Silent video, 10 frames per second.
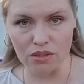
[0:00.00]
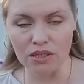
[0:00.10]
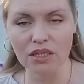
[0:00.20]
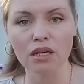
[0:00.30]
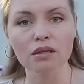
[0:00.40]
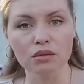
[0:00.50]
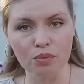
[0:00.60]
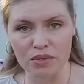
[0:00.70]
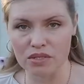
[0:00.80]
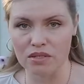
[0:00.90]
И это
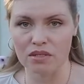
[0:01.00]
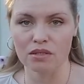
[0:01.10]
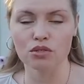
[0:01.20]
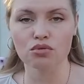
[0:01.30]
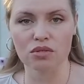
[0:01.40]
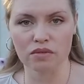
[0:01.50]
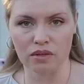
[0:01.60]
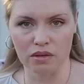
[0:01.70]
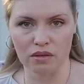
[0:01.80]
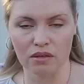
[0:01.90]
глупости
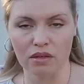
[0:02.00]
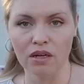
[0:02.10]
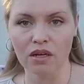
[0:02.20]
несусветные.